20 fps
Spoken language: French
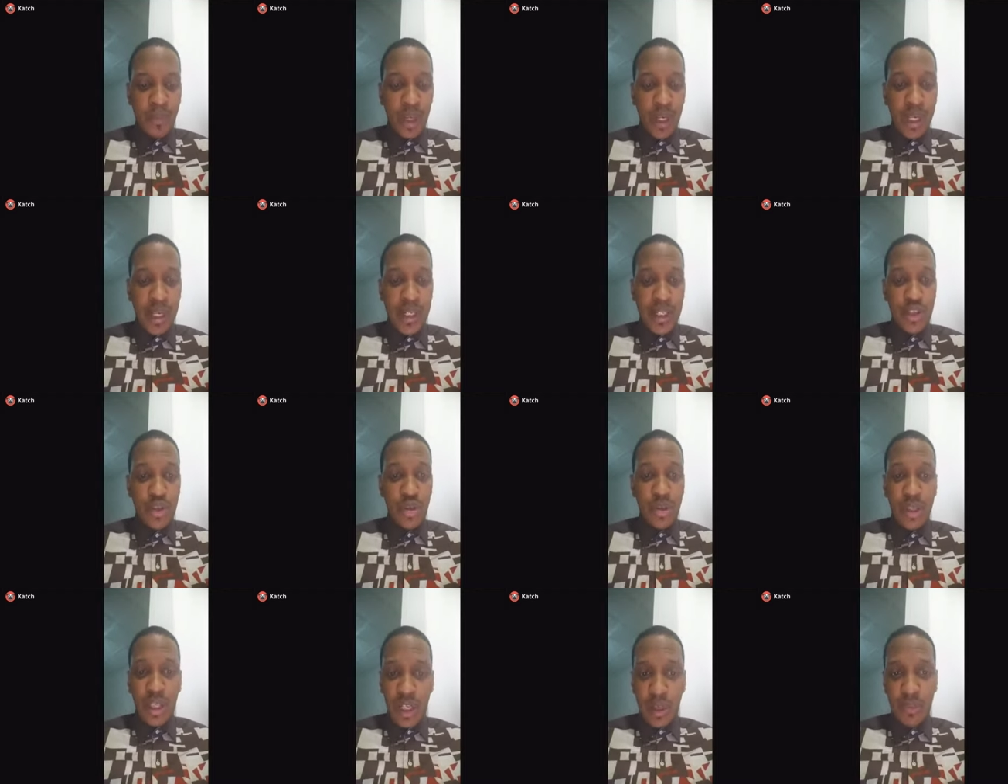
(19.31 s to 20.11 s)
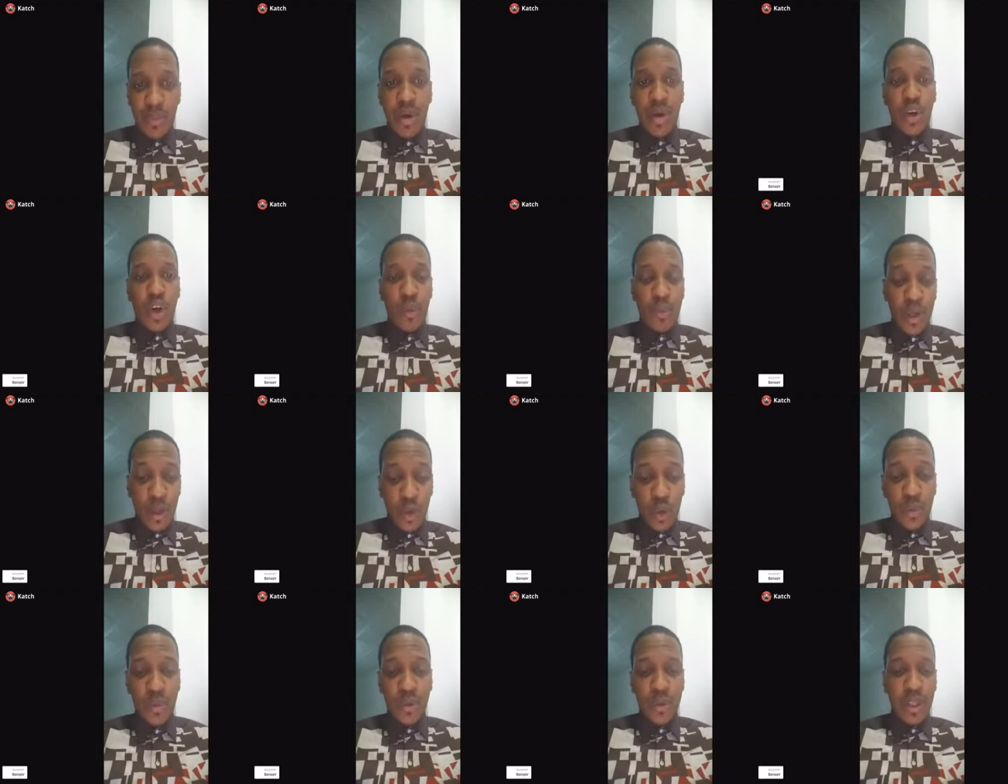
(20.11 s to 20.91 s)
réagir uniquement comme un
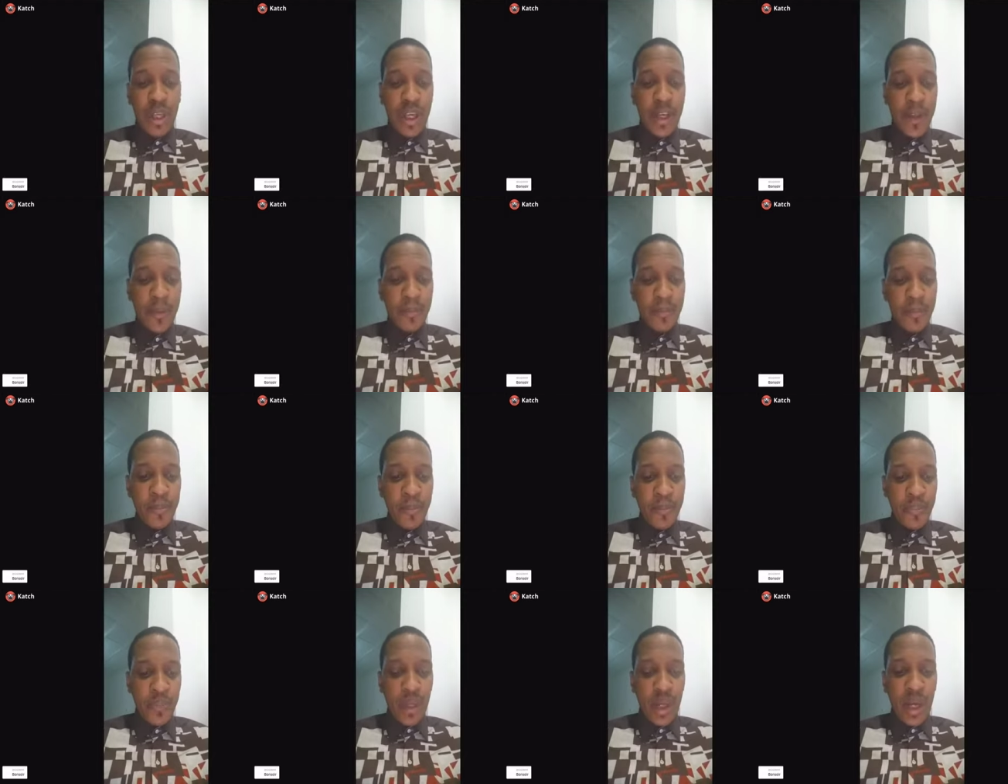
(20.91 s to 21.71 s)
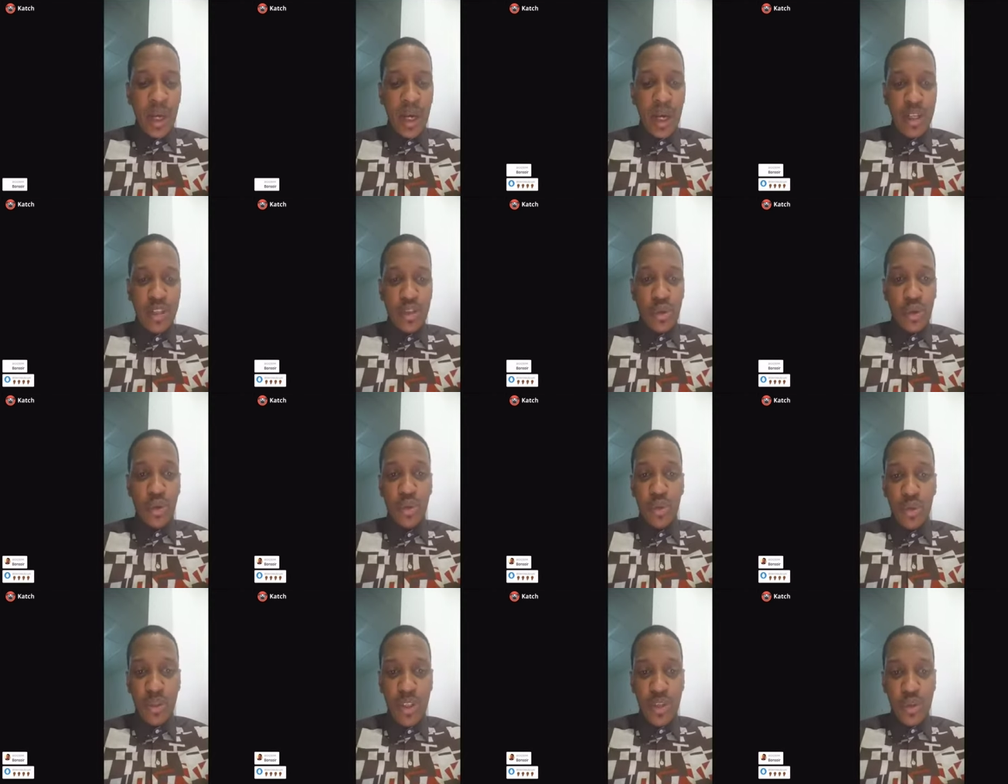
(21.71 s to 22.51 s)
commentaire à ce que
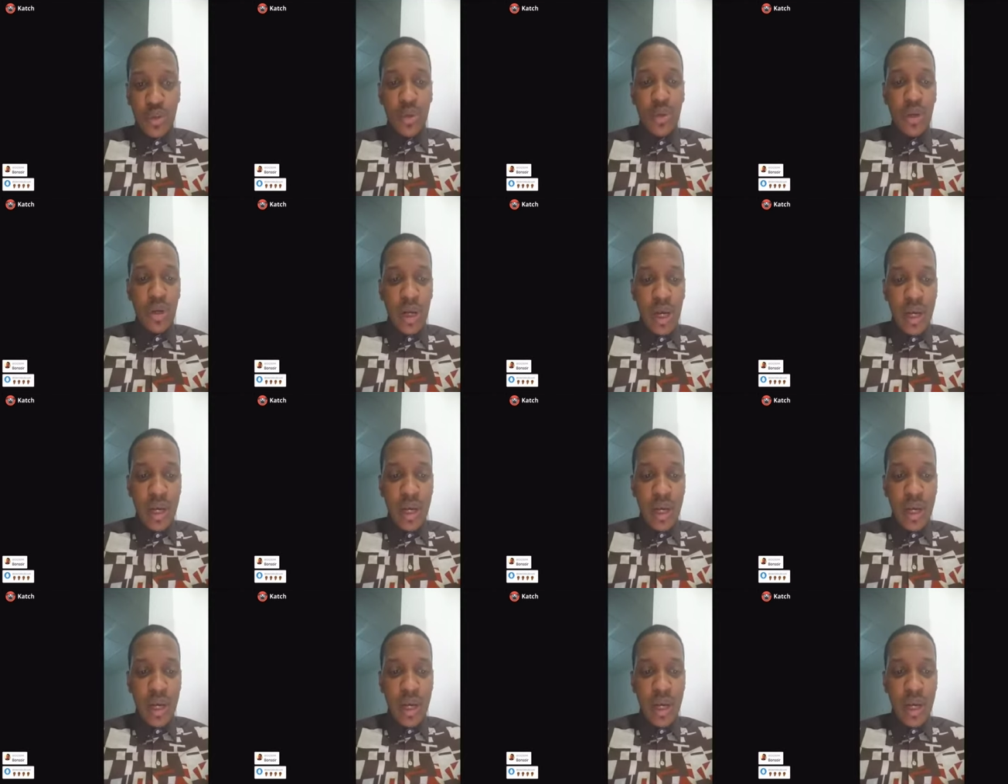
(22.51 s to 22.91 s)
nous disons.